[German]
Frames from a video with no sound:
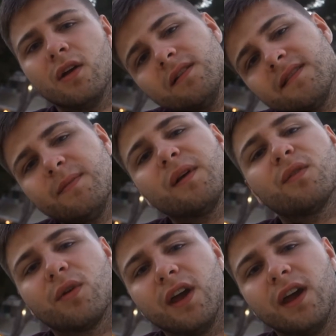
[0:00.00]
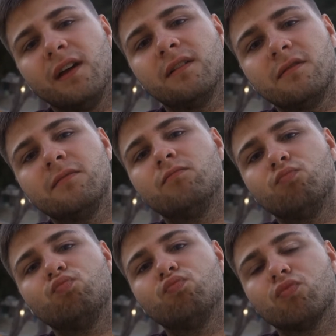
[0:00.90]
Zimmer ist okay.
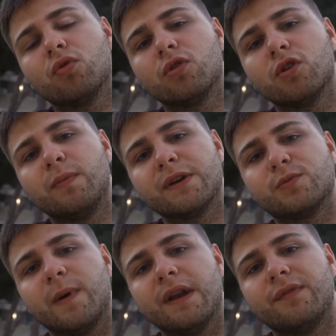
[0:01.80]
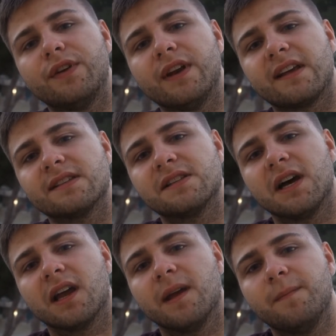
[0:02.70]
Ich bin gespannt auf die nächsten
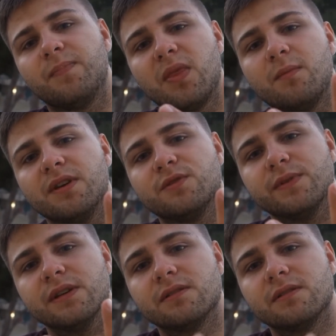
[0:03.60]
Tage. Peace, peace.